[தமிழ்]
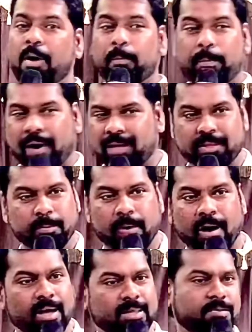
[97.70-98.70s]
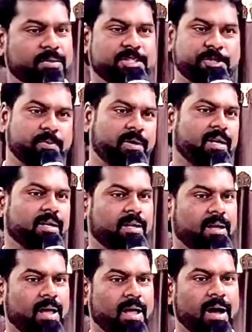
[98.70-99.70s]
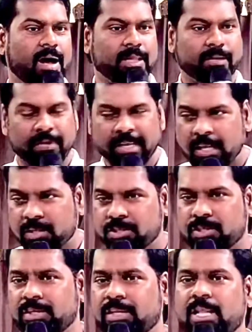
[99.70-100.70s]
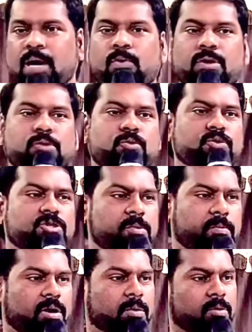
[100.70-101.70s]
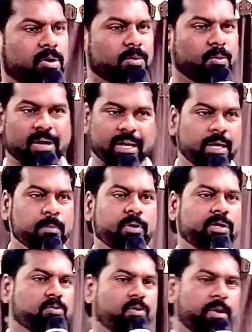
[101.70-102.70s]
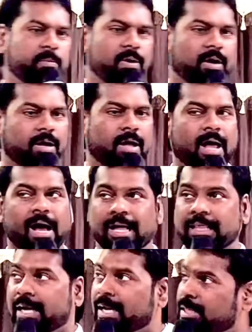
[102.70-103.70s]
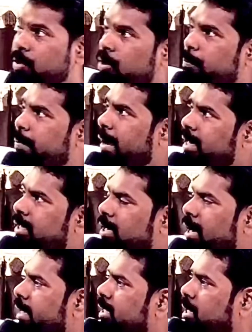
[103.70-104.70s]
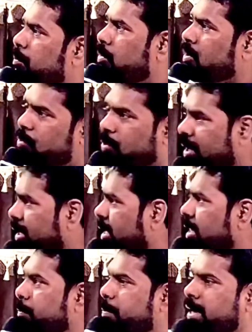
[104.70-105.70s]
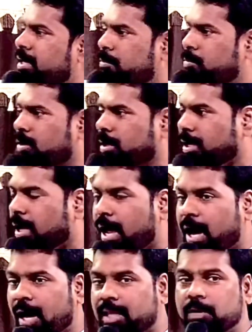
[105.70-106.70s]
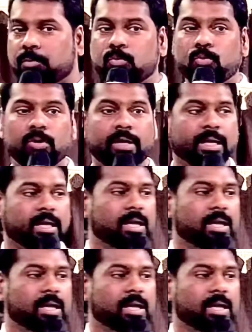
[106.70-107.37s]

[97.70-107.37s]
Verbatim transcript: பார்த்து பார்த்து வச்சுப்பார் அந்த வீட்டில் சின்னதாக ஒரு தூசு போடும்போது உடனே போய் துடைப்பார் அந்த இடத்துல ஒரு பெயிண்ட் லைட்டாக போனோம் உடனே அதை பெயிண்ட்டை போட்டு அதை மூடி